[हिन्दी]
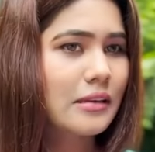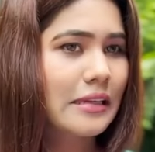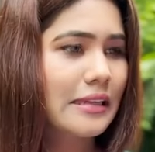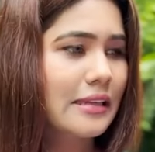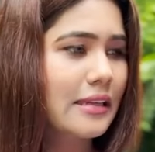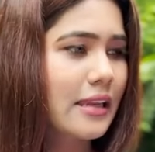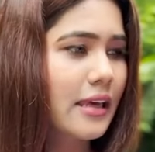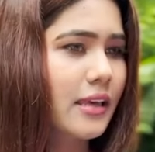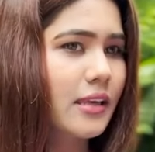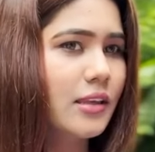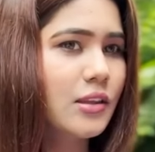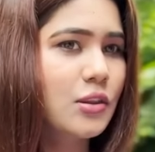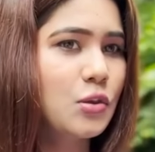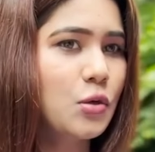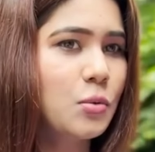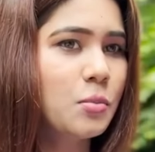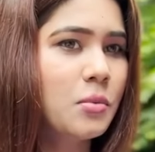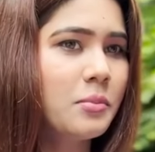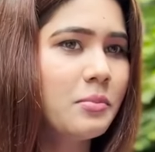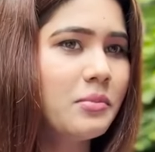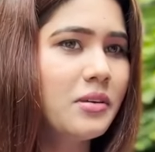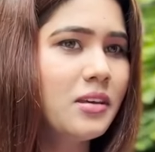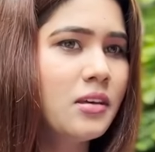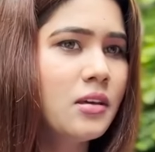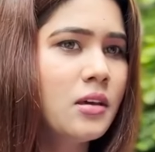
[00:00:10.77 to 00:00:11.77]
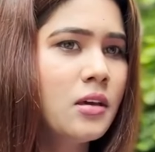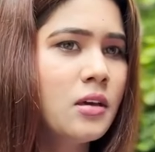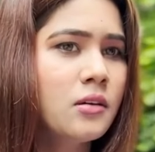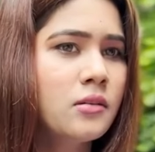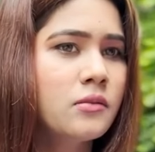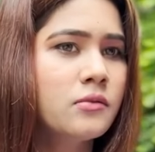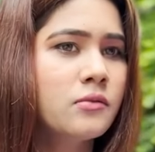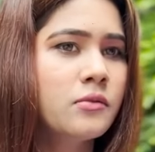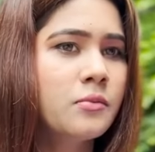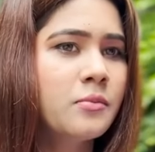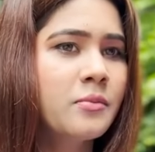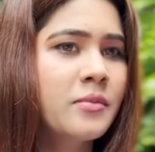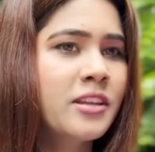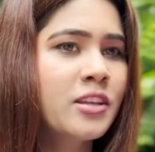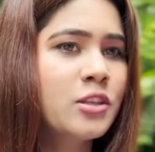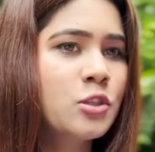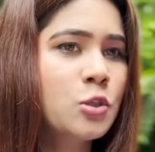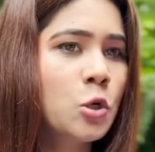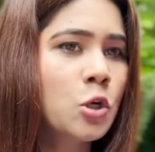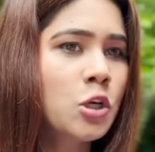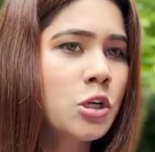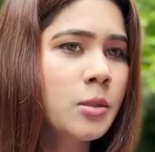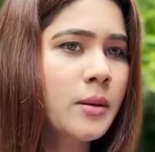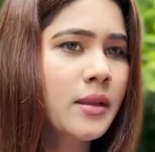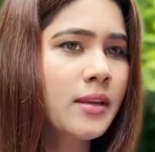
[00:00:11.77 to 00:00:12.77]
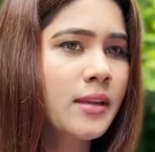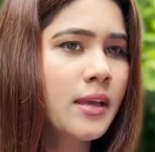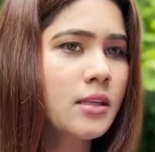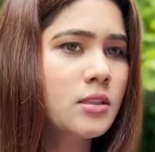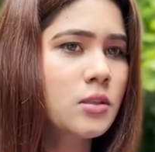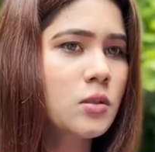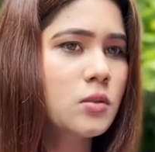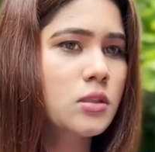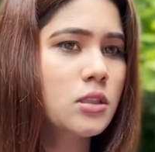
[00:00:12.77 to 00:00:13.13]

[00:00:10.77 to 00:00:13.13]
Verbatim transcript: नहीं तो मम्मी मेरी छोटी बहन कैसे हो